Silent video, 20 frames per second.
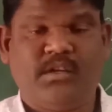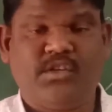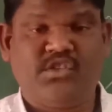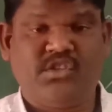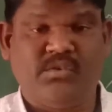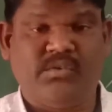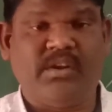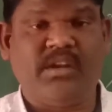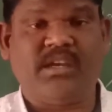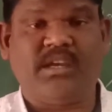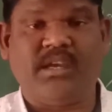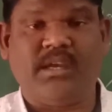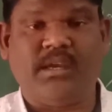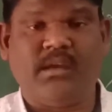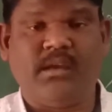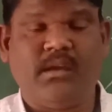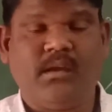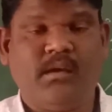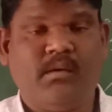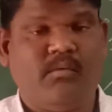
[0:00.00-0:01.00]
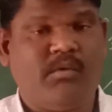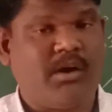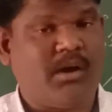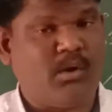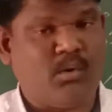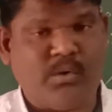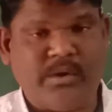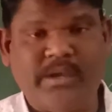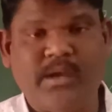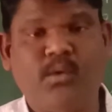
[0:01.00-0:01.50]
చివరికి ఒక
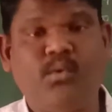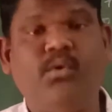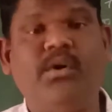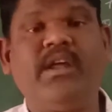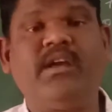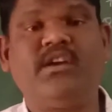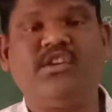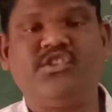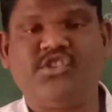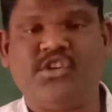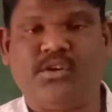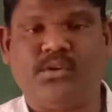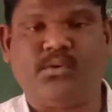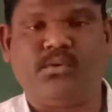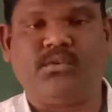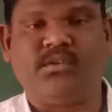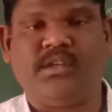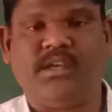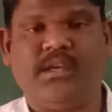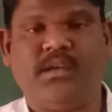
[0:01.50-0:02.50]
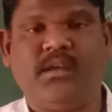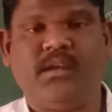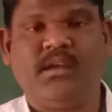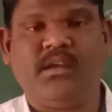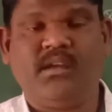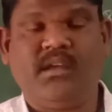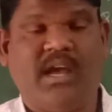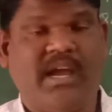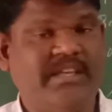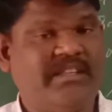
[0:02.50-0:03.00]
కొయ్య గూడెంకి చేరుకుంది
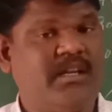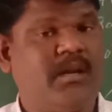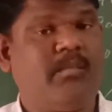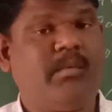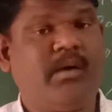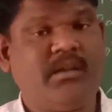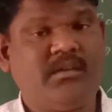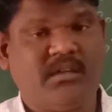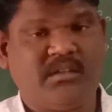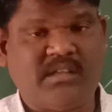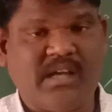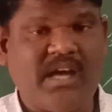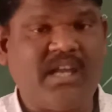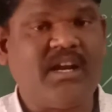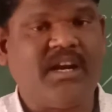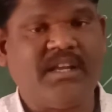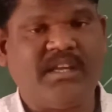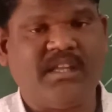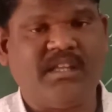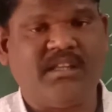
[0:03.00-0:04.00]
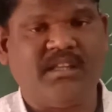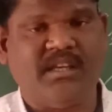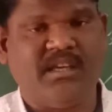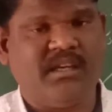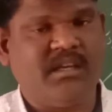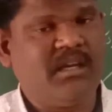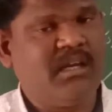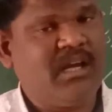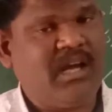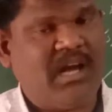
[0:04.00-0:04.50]
హైదరాబాద్కు దారి అడిగింది
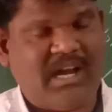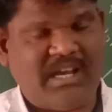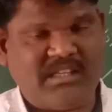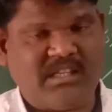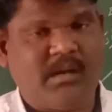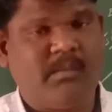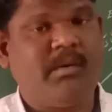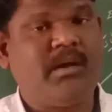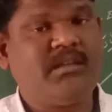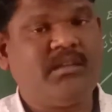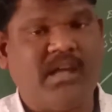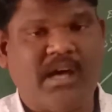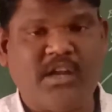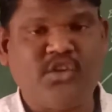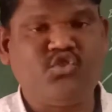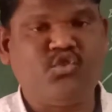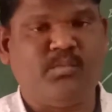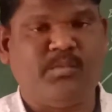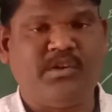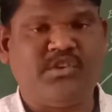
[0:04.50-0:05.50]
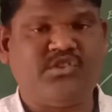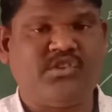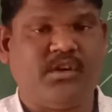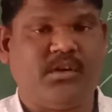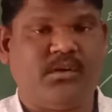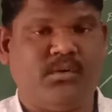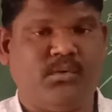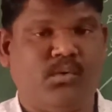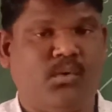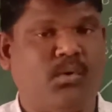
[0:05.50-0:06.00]
హైదరాబాద్ దారి
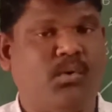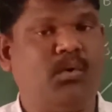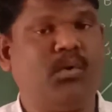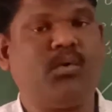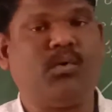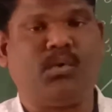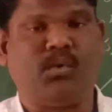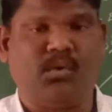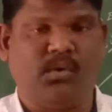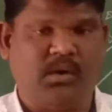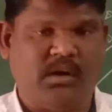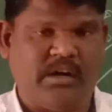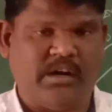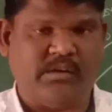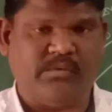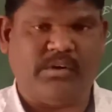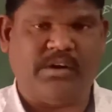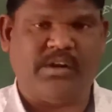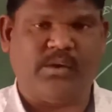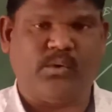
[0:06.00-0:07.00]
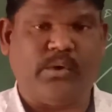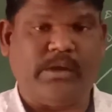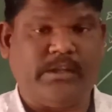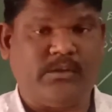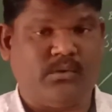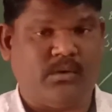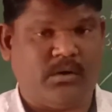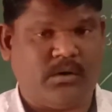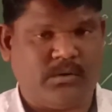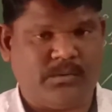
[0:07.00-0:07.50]
చూపించారు కుర్రో కుర్రో అన్నటువంటి కొయ్య
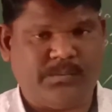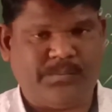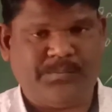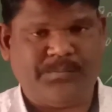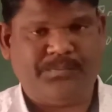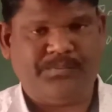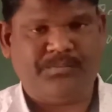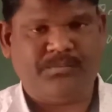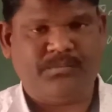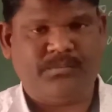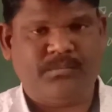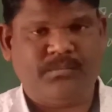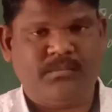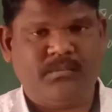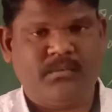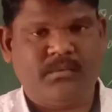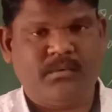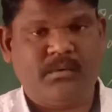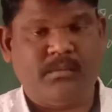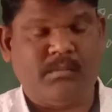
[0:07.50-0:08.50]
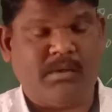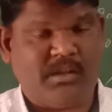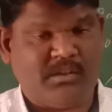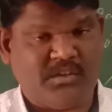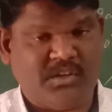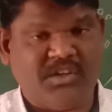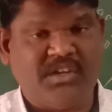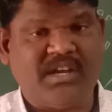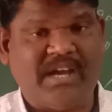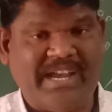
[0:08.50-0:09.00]
దొరలు మరి
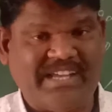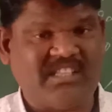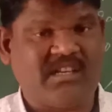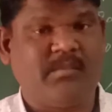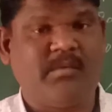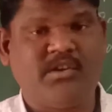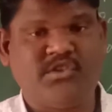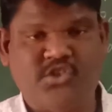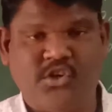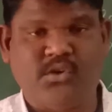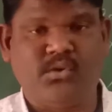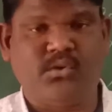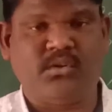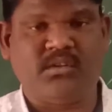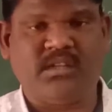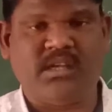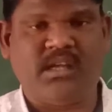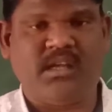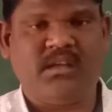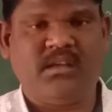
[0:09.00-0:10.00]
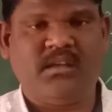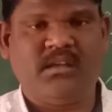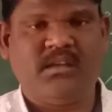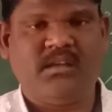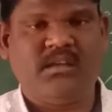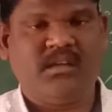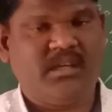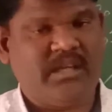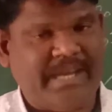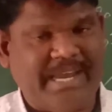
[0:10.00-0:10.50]
తిరిగి హైదరాబాద్ చేరుకుందా
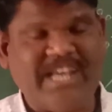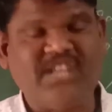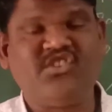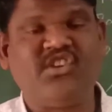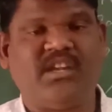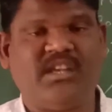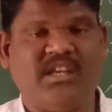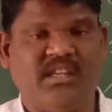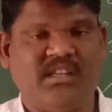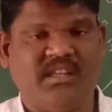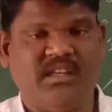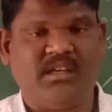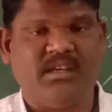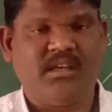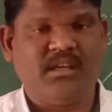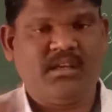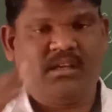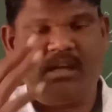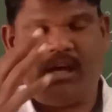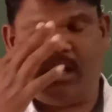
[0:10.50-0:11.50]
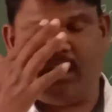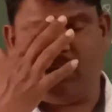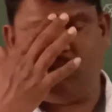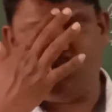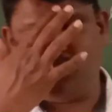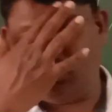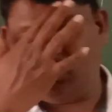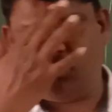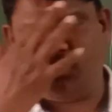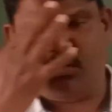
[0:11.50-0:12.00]
ఏం జరిగింది అనే
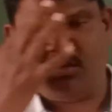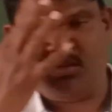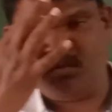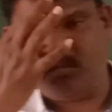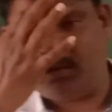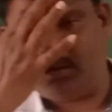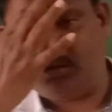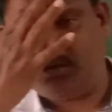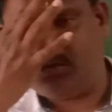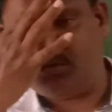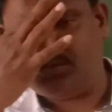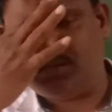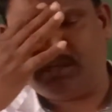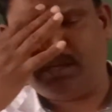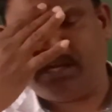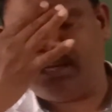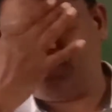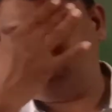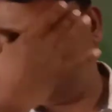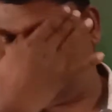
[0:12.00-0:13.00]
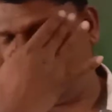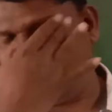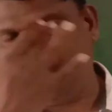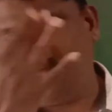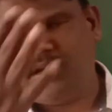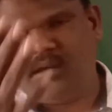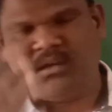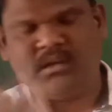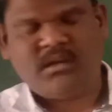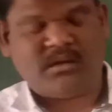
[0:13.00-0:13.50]
అంశాల గురించి మనం ఈరోజు క్లాస్లో
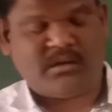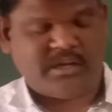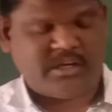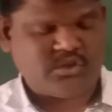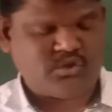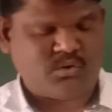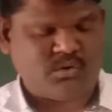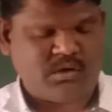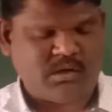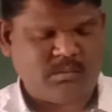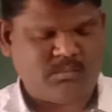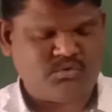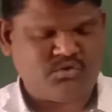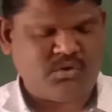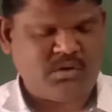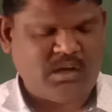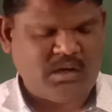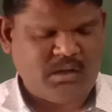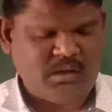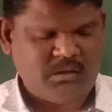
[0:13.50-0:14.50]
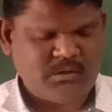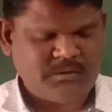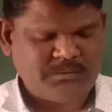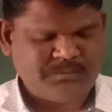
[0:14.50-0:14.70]
నేర్చుకుంటాం చూడనా